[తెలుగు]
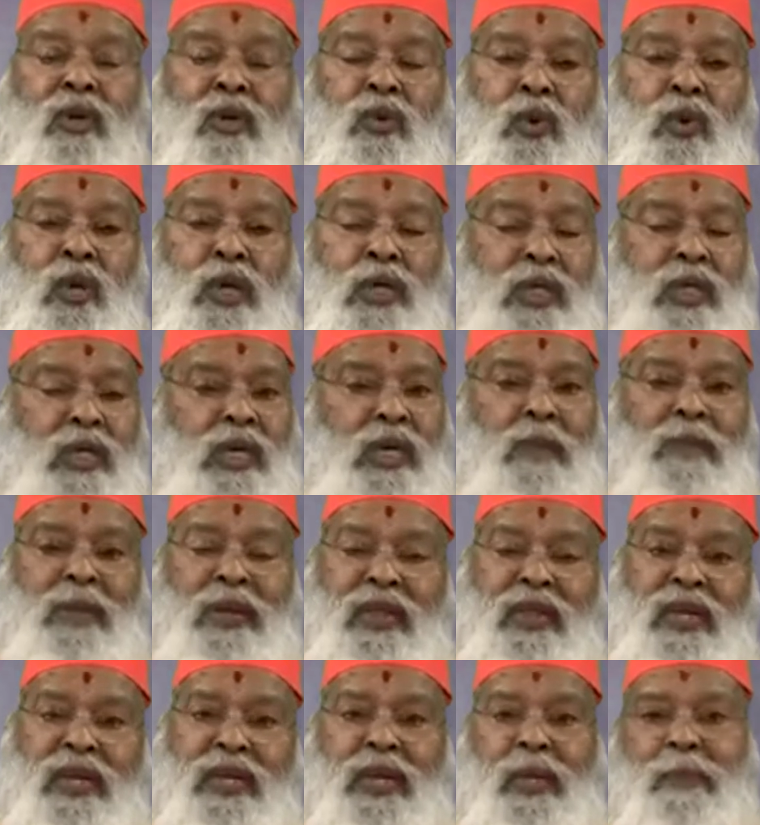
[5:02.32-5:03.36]
ఒక చిన్న
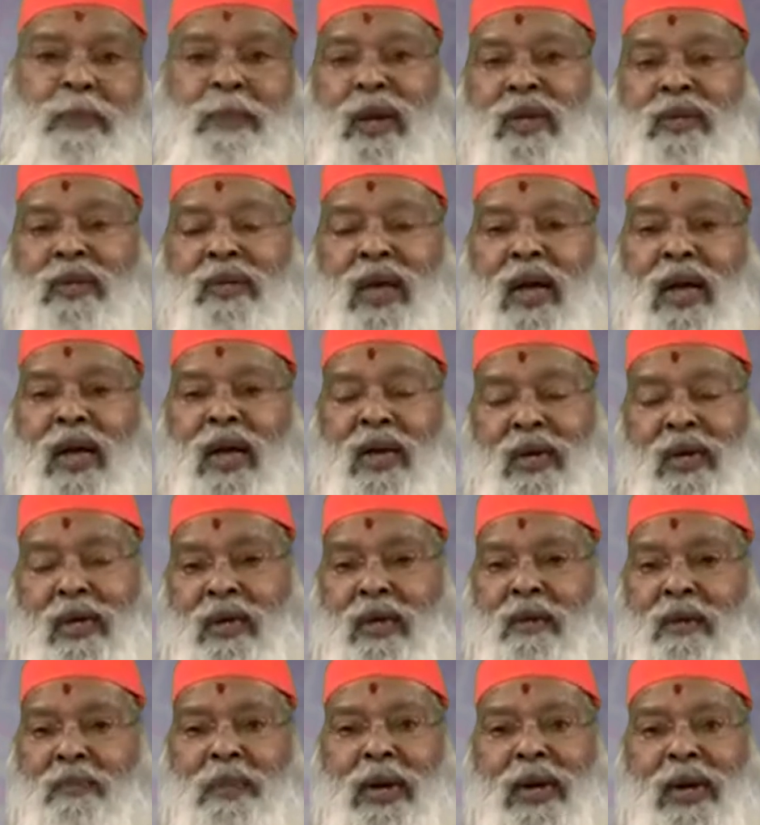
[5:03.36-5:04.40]
పెద్ద టపాసా
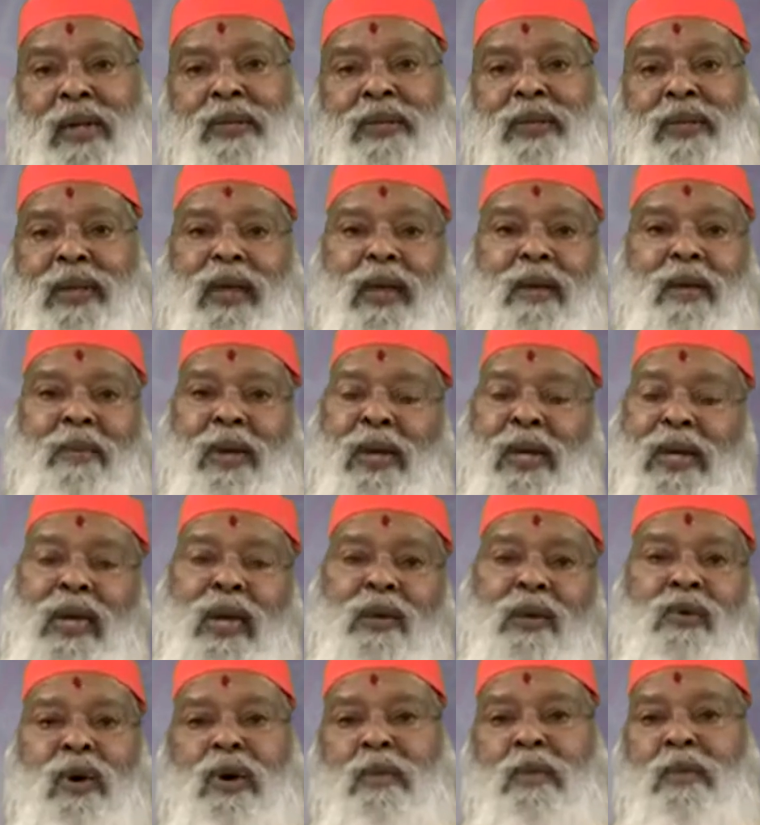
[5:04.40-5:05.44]
పగిలితేనే
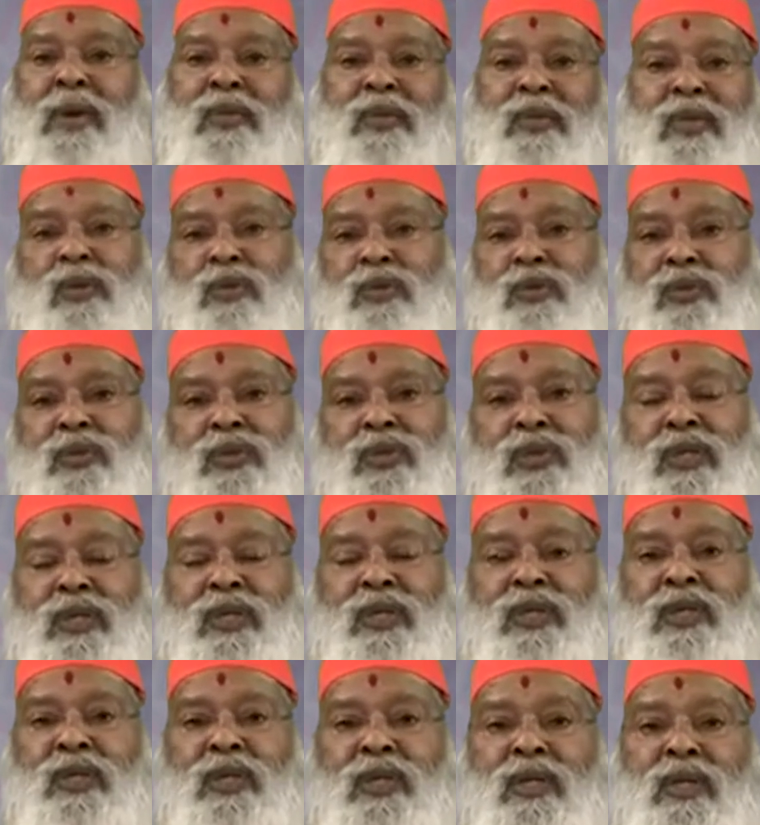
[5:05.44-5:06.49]
మనకే ఒక మాదిరి అవుతుంది
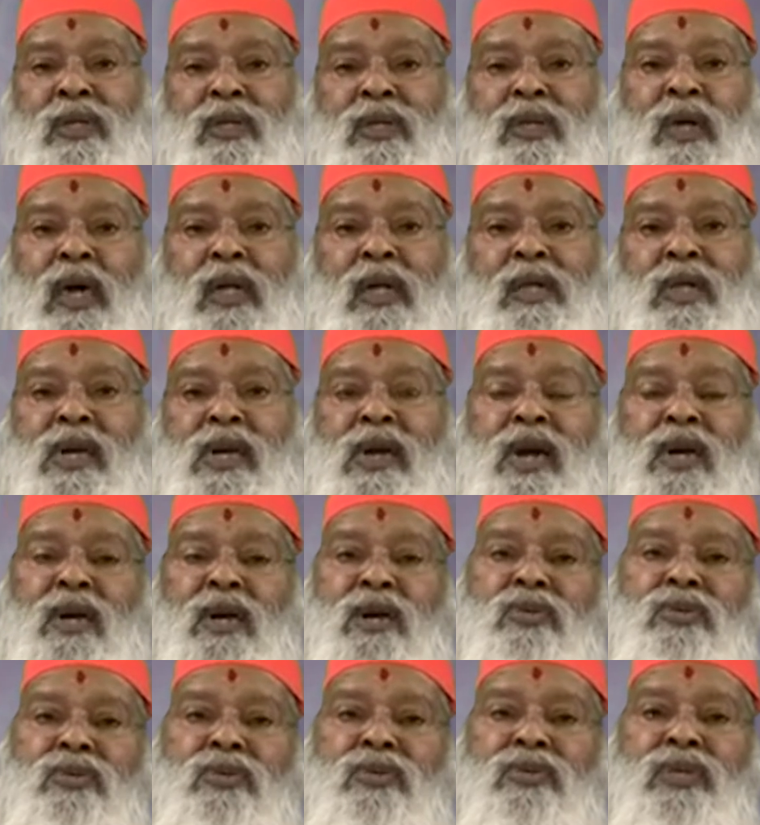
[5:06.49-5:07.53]
అదిరినట్టు
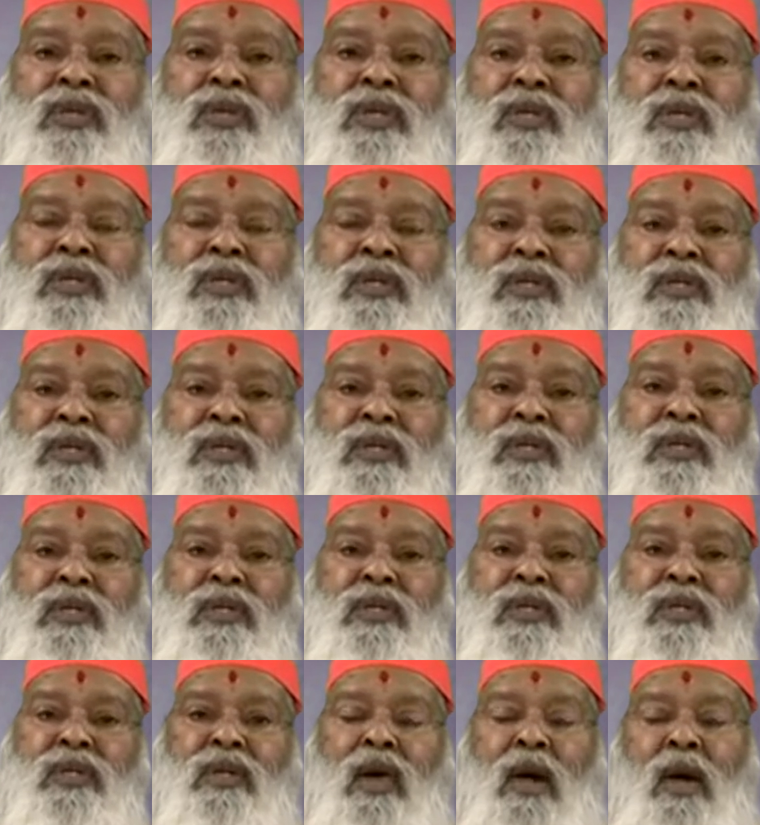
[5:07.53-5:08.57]
అవుతుంది
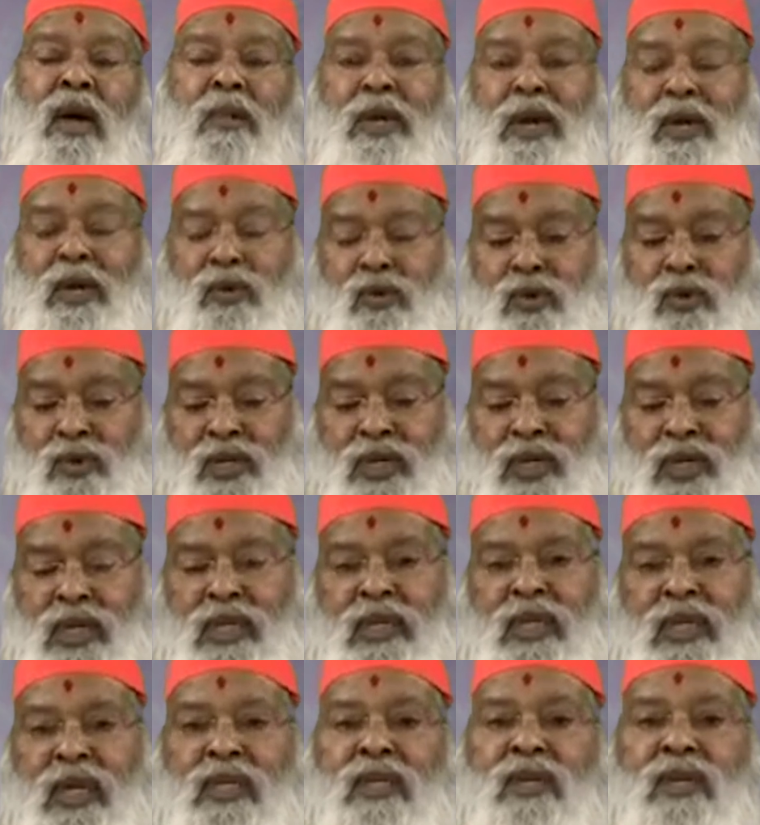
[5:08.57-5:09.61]
ఆ మన కుర్జీ
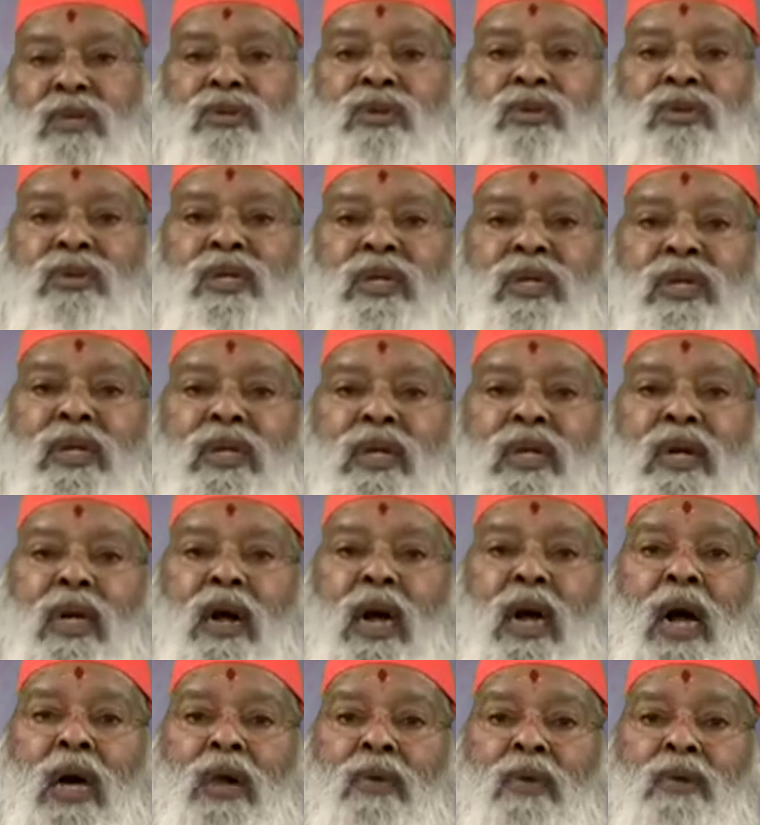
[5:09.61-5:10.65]
అంతా అదురుతుంది
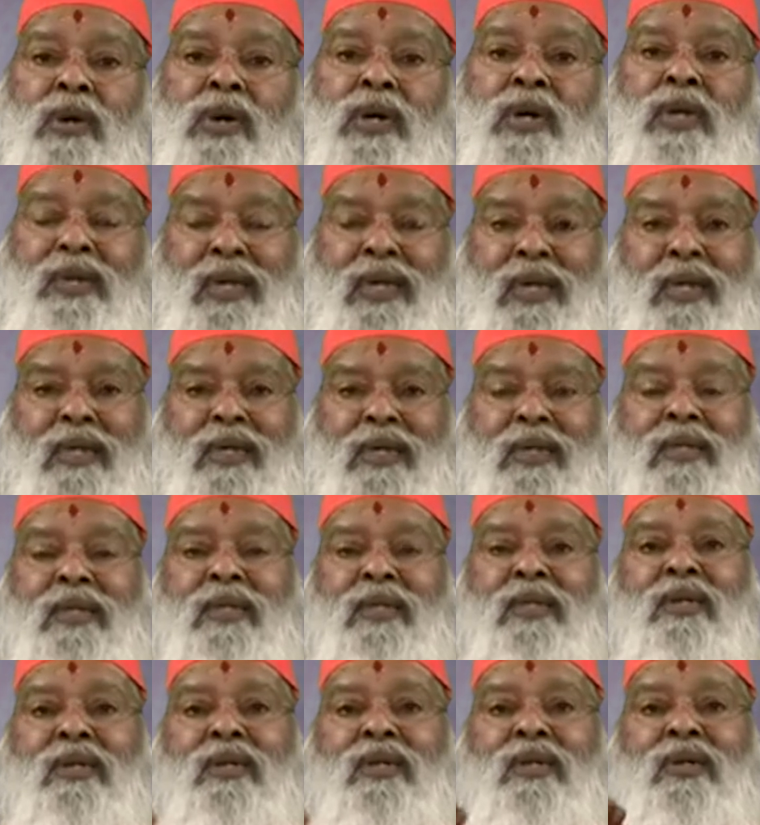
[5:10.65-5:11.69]
అటువంటిది
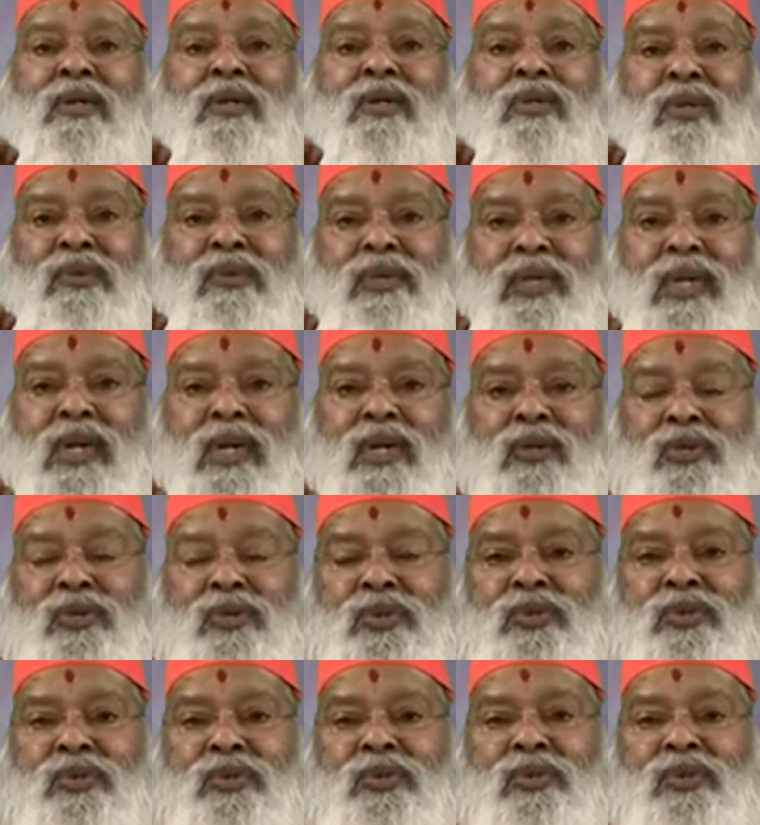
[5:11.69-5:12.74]

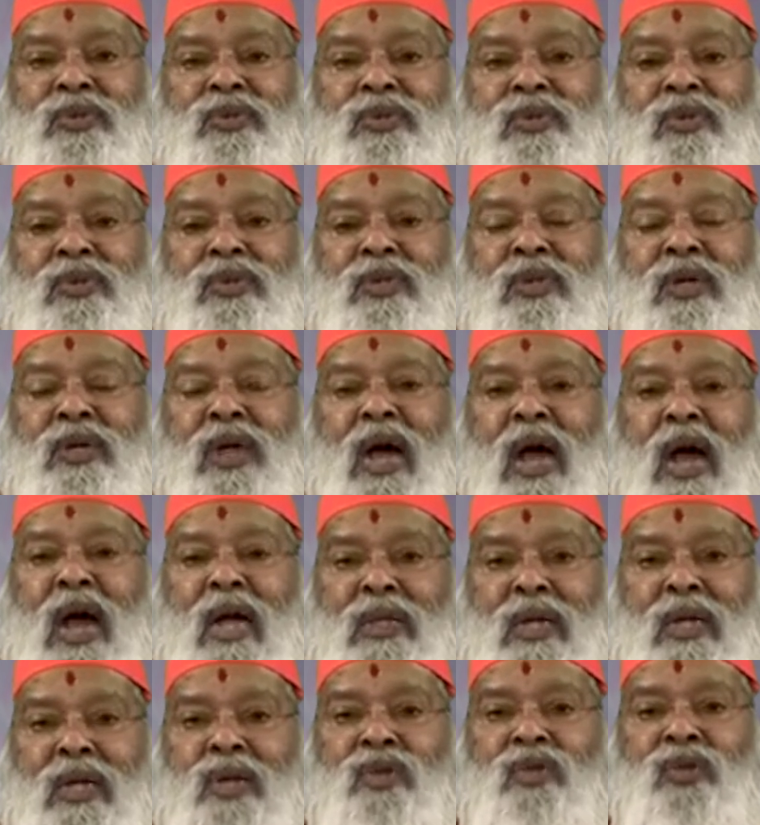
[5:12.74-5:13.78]
శివధనస్సు ఆ
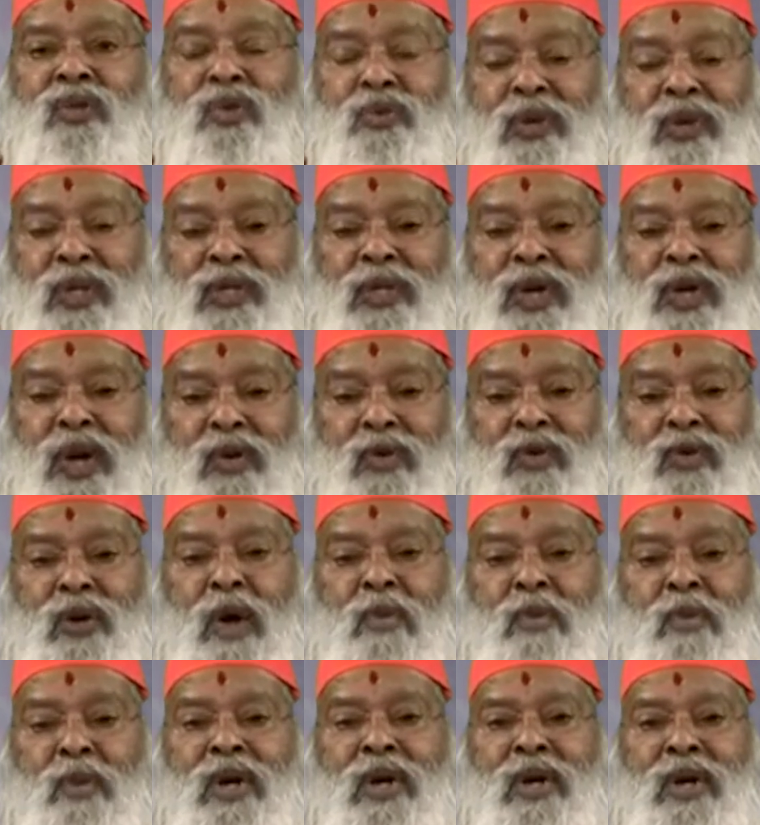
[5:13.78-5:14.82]
ధనస్సు విరిచాడు
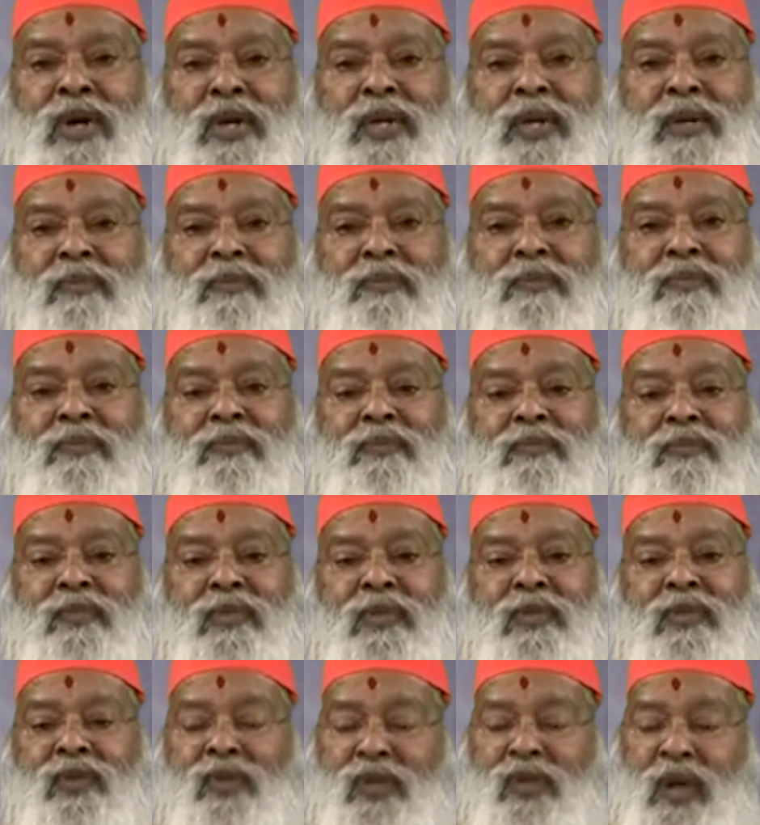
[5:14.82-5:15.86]
రాముడంటే
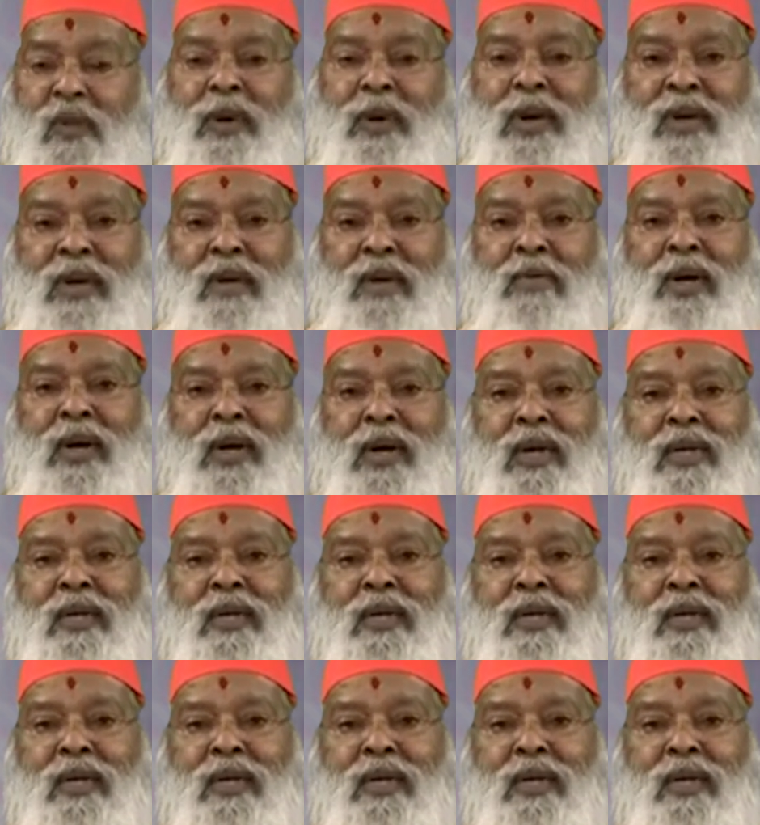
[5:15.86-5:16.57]
సామాన్యమా